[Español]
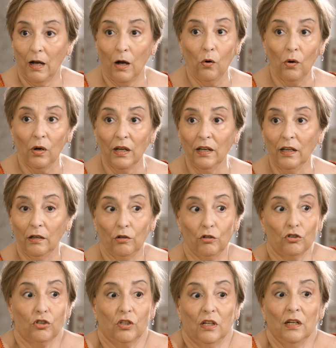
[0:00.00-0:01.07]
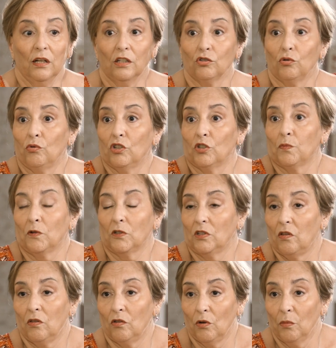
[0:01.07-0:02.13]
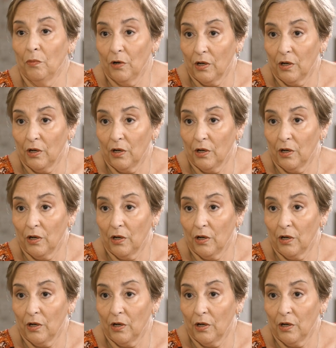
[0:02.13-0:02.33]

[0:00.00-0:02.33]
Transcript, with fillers: aunque nos tenga a su disposición,